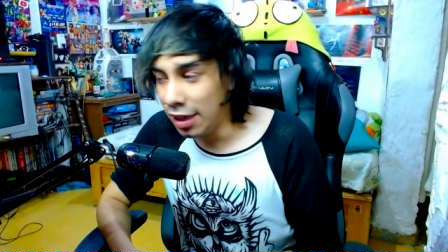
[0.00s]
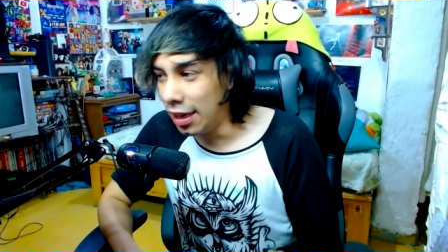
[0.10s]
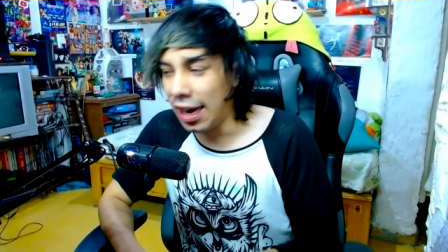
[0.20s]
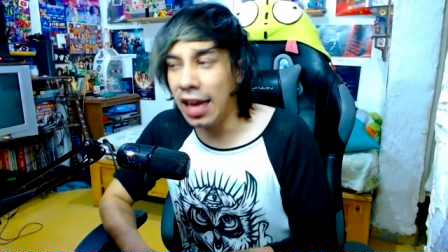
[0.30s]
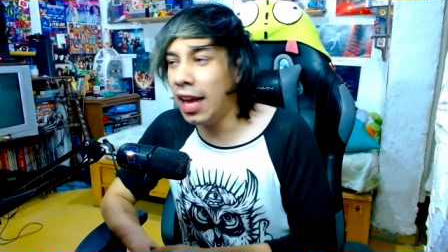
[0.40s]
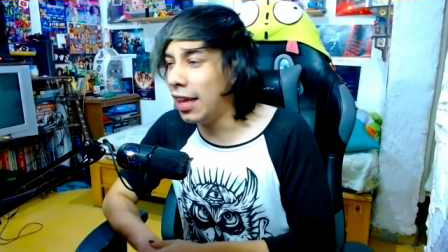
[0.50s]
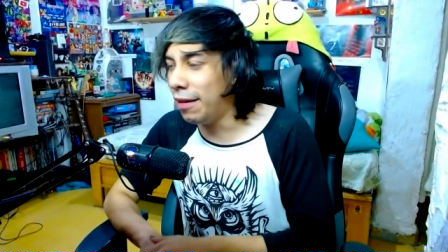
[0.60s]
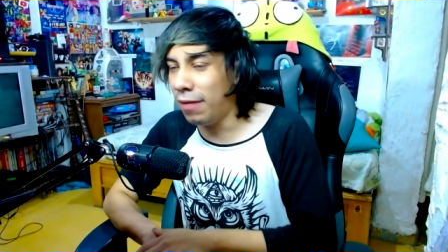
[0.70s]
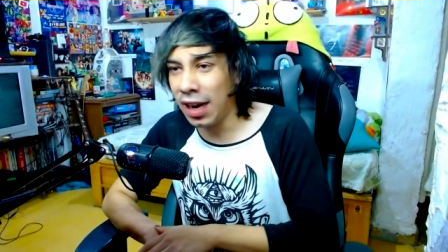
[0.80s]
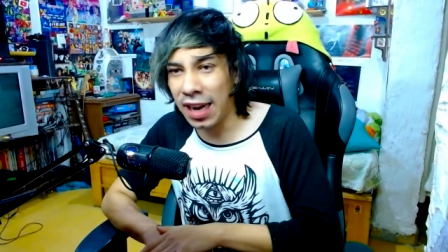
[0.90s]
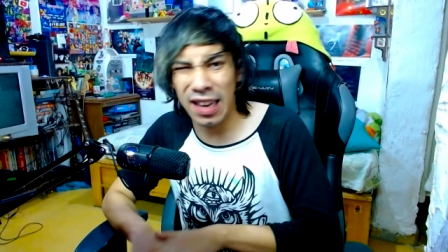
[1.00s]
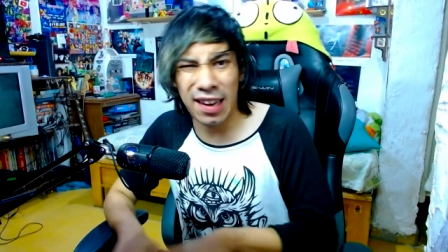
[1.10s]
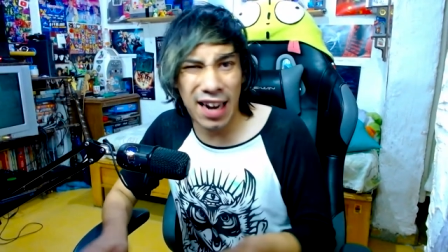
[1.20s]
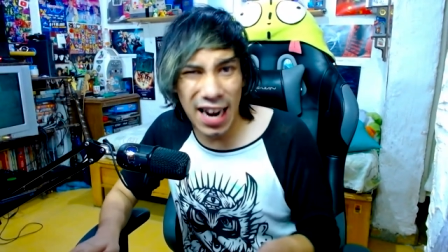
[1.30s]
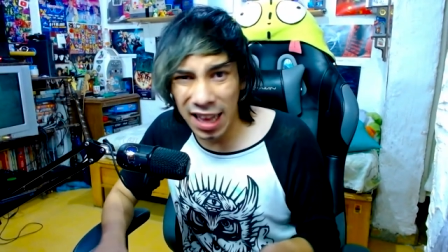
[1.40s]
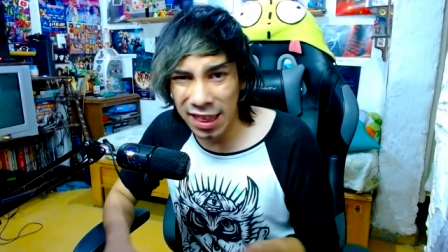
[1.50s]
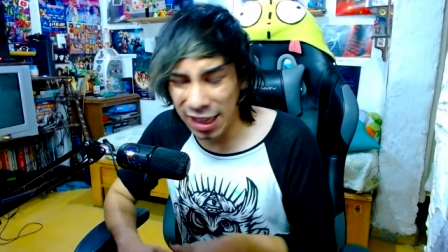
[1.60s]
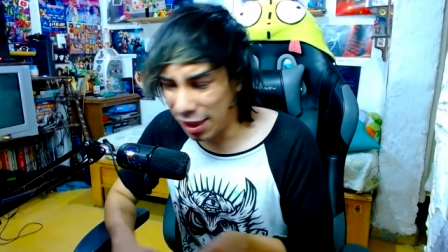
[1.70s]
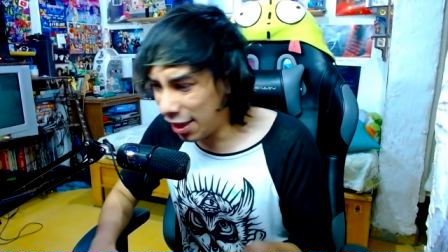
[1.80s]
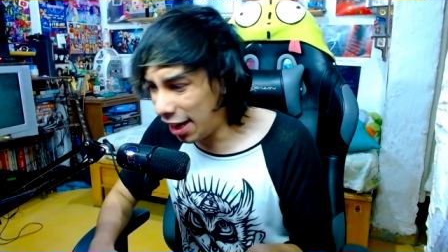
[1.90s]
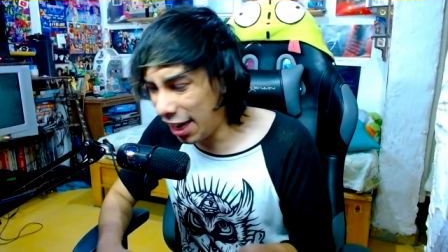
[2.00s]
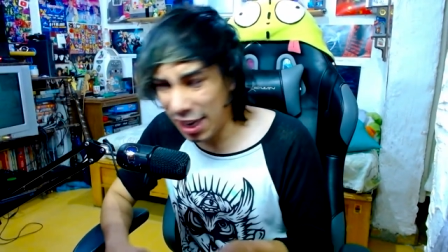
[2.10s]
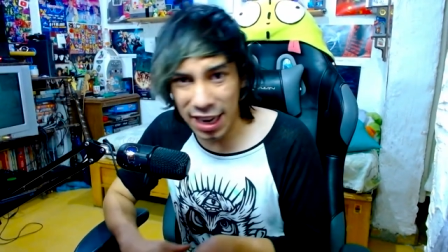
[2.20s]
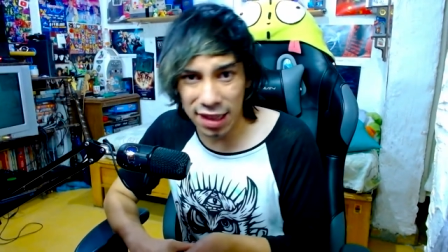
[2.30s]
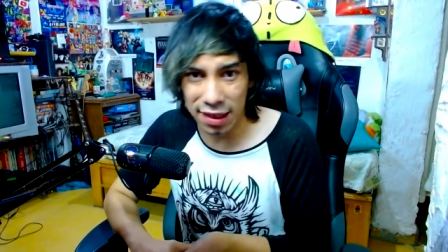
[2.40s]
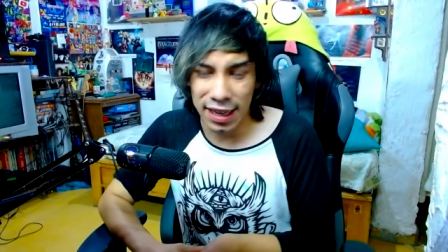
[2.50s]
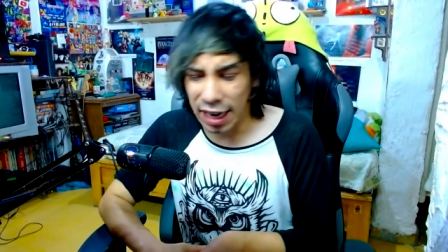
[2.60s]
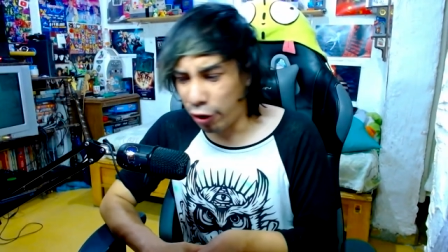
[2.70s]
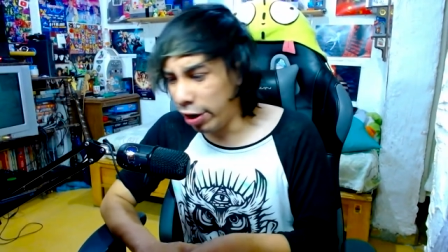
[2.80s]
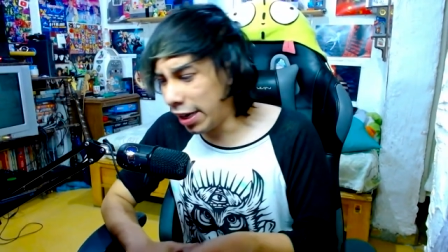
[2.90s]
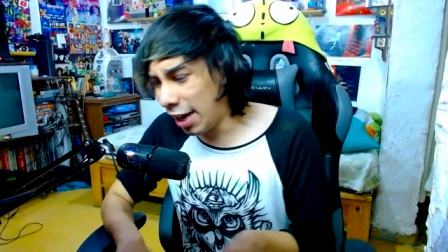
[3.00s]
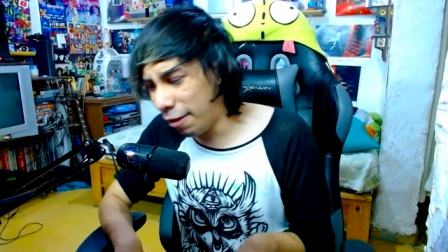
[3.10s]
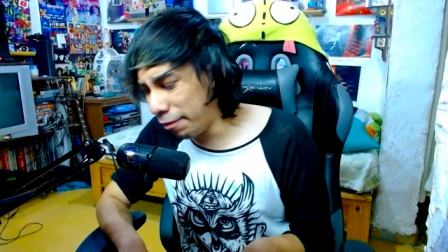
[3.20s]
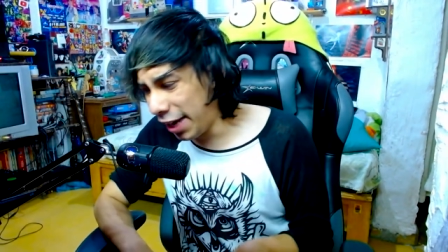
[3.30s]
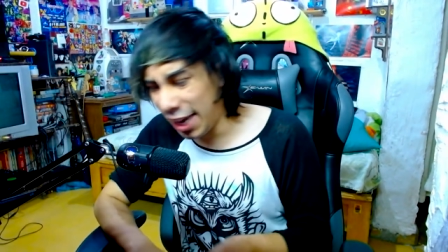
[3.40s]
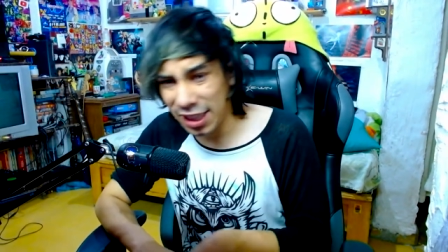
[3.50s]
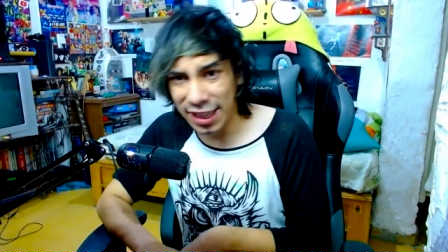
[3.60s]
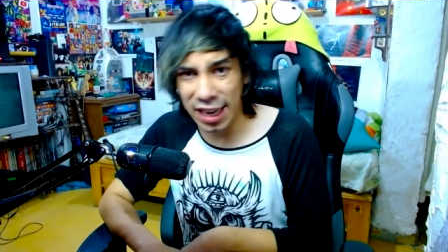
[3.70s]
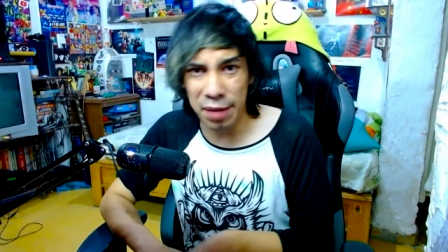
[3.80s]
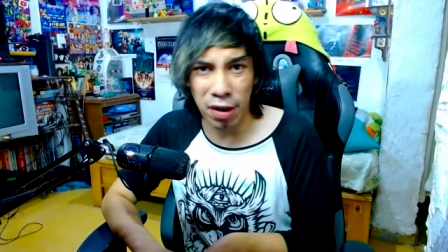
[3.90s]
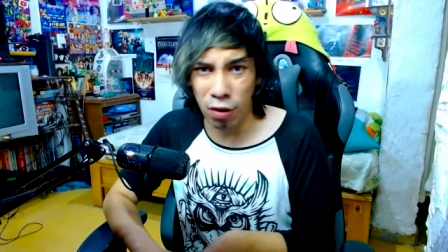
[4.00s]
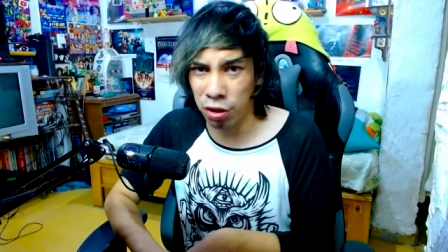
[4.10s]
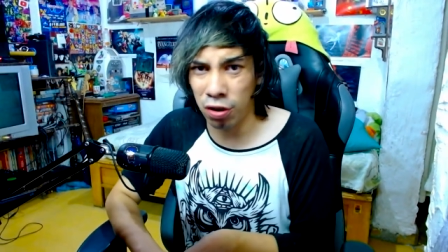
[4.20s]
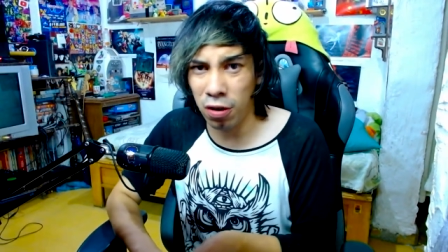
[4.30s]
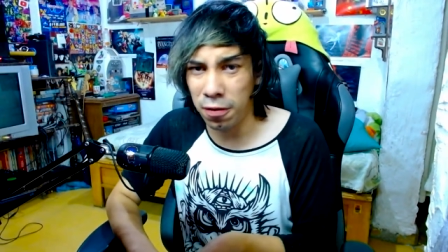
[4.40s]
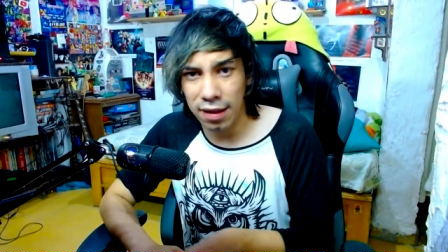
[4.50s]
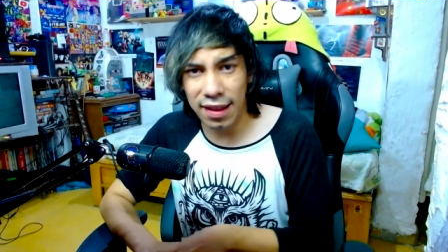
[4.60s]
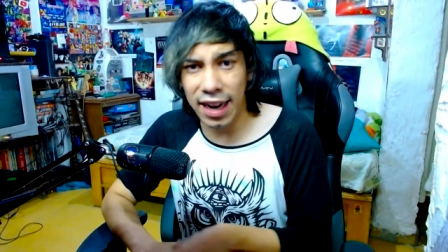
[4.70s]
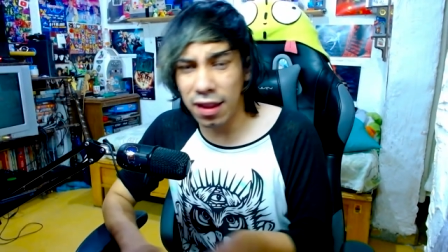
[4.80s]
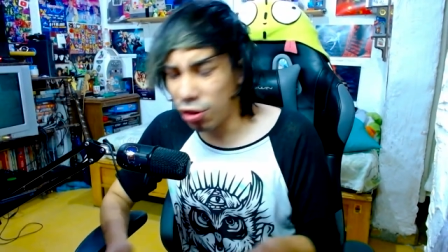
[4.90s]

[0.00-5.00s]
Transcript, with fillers: Nada de marcas raras, extrañas, que cuiden el ambiente, que me costó 3